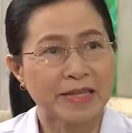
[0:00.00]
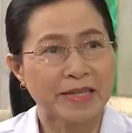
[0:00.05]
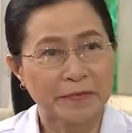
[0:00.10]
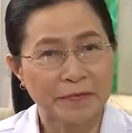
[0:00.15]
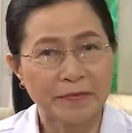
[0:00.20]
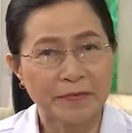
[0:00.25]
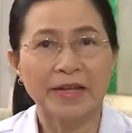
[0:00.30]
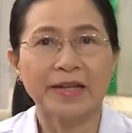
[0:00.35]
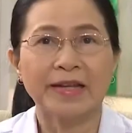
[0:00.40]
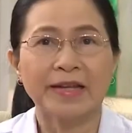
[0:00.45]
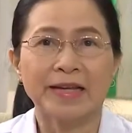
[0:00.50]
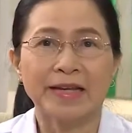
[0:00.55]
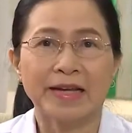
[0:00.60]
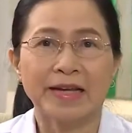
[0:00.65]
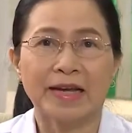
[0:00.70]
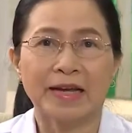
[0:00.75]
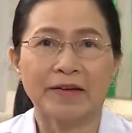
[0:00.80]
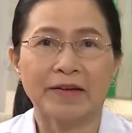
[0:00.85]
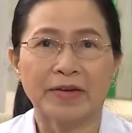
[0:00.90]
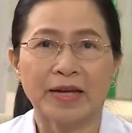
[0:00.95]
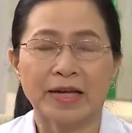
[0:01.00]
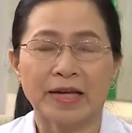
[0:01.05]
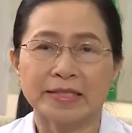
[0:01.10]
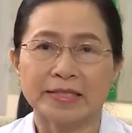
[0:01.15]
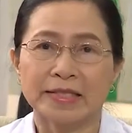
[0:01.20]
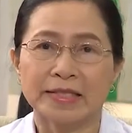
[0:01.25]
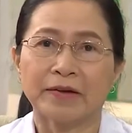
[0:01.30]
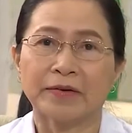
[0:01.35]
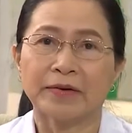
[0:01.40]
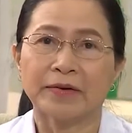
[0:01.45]
Thanh Vân à, và
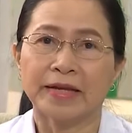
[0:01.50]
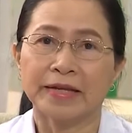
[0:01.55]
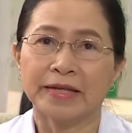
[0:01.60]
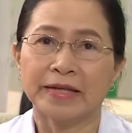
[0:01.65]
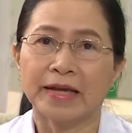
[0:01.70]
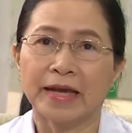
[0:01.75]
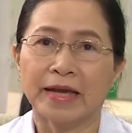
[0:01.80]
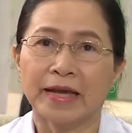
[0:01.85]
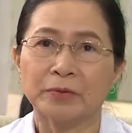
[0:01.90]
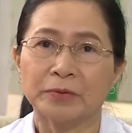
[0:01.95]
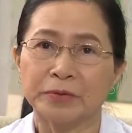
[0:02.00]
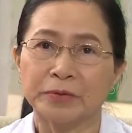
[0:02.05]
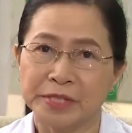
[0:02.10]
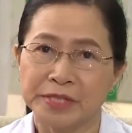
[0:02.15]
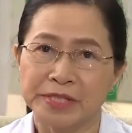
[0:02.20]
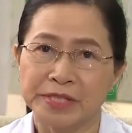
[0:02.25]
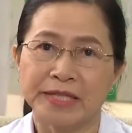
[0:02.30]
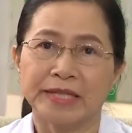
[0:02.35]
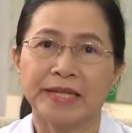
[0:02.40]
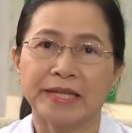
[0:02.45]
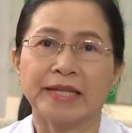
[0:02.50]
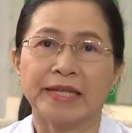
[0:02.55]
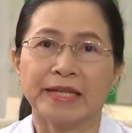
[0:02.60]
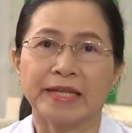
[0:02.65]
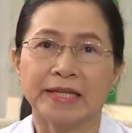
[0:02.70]
chào khán giả của chương trình.